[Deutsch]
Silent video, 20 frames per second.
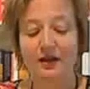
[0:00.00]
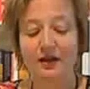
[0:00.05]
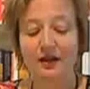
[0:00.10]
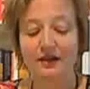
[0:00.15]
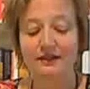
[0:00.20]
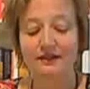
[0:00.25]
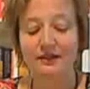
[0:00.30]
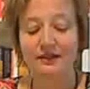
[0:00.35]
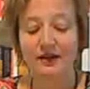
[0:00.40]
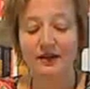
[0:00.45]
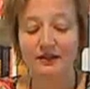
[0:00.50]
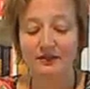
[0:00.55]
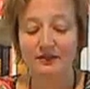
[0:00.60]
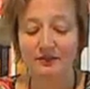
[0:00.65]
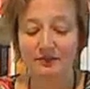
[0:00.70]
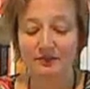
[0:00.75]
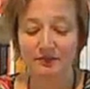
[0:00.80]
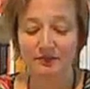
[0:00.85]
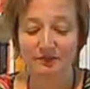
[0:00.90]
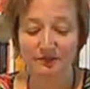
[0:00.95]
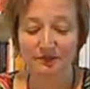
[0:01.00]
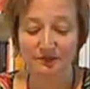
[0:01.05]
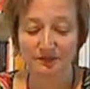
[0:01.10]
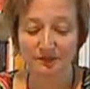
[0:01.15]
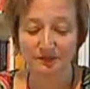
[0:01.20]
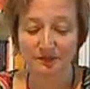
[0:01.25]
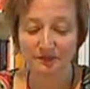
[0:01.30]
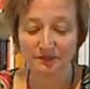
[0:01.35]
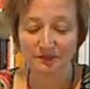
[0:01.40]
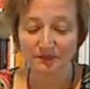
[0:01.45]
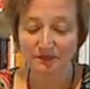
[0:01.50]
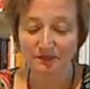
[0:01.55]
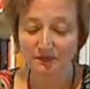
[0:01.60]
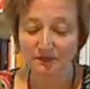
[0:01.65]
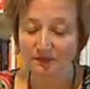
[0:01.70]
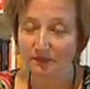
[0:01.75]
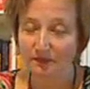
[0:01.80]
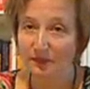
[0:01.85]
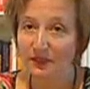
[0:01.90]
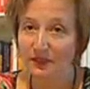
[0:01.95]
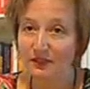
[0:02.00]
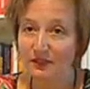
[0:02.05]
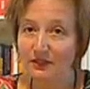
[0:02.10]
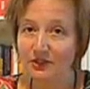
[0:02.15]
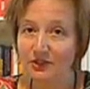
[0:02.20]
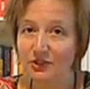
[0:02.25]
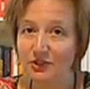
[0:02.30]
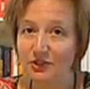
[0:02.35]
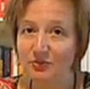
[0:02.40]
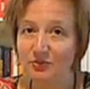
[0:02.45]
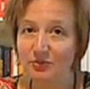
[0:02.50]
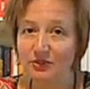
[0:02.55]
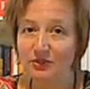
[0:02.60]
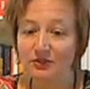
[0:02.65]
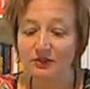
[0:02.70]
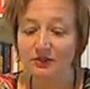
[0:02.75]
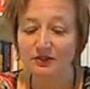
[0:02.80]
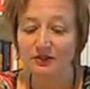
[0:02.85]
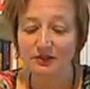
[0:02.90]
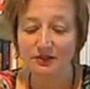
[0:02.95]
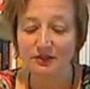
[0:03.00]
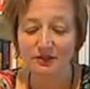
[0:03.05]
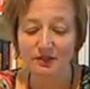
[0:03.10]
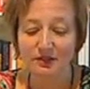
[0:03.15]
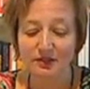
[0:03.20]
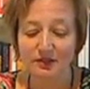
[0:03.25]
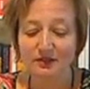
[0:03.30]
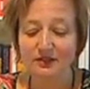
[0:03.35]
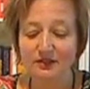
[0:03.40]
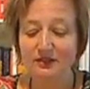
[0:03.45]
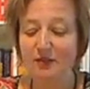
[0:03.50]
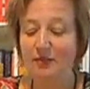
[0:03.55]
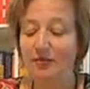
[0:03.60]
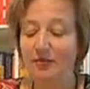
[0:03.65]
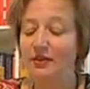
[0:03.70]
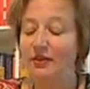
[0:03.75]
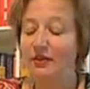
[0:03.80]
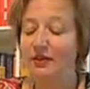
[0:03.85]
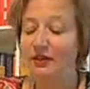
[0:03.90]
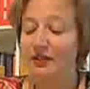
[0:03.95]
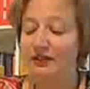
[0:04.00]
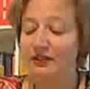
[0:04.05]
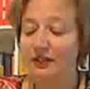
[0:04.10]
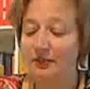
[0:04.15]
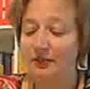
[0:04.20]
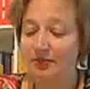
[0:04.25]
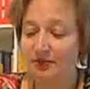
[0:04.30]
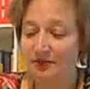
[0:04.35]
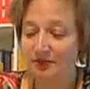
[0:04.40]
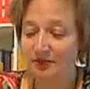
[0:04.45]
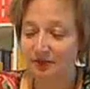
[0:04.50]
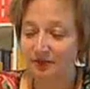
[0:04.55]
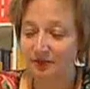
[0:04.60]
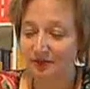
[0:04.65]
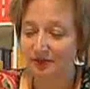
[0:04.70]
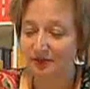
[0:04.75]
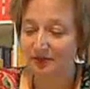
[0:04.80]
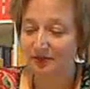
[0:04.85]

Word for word: Ein Garten. Die Stimmen Something has happened.